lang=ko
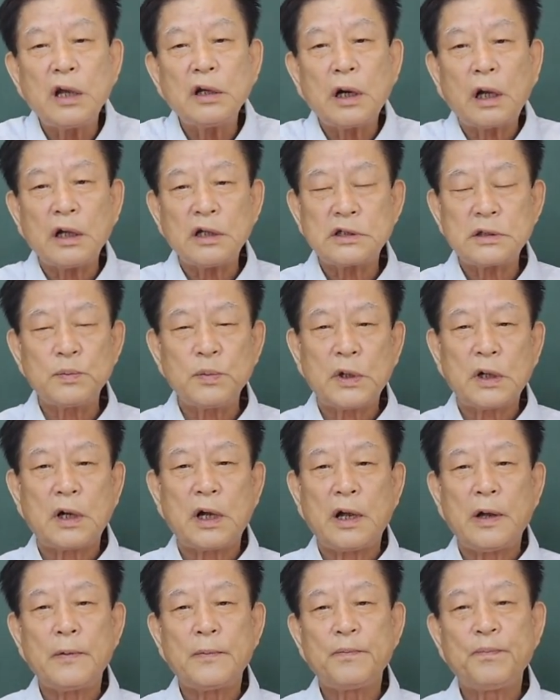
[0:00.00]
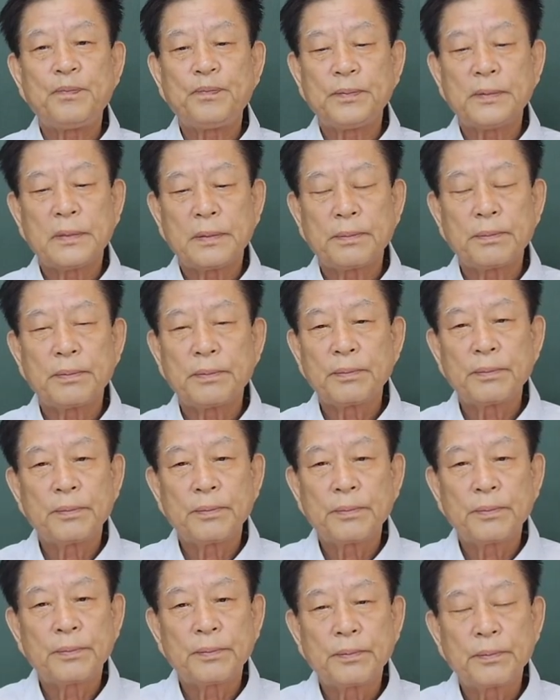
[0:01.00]
일하겠습니까?
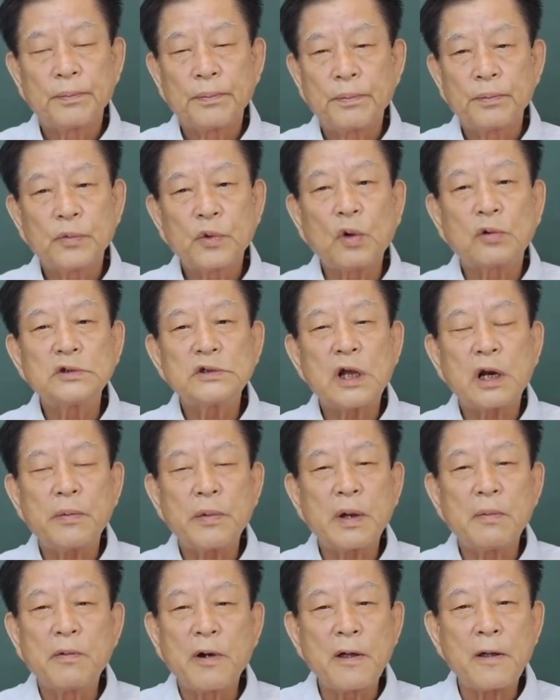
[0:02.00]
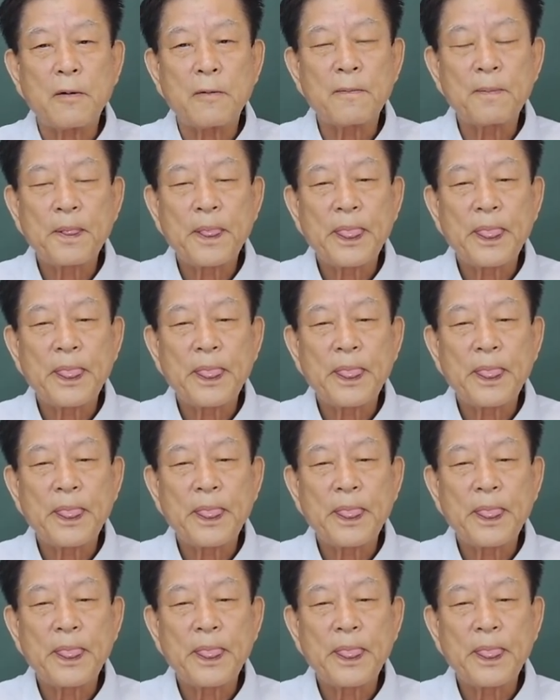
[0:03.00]
또 그 사람에게 뭐예요?